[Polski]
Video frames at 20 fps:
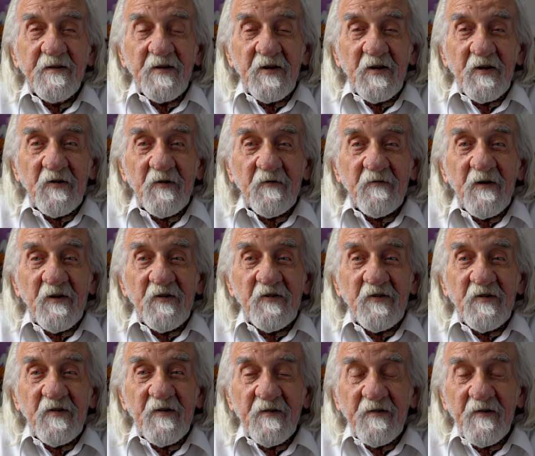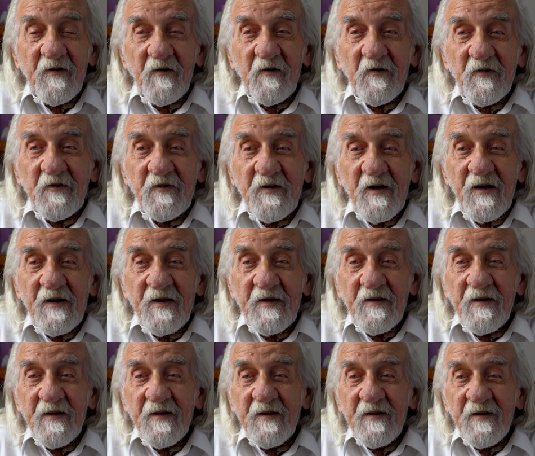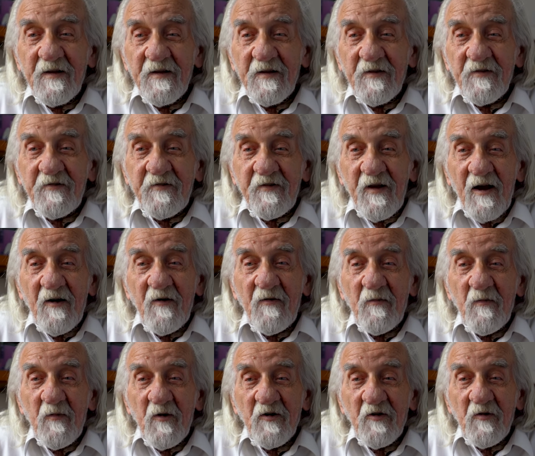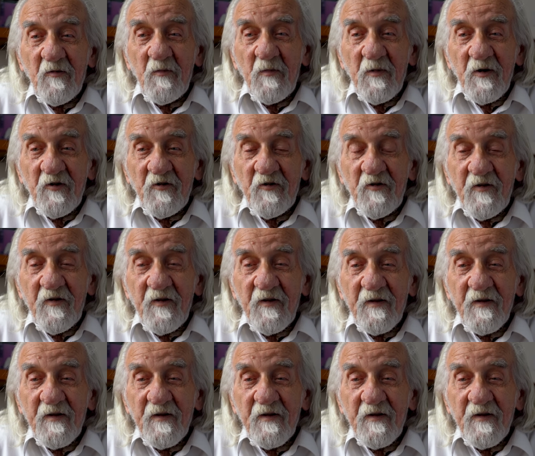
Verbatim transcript: I to właściwie oddaje całą moją myśl.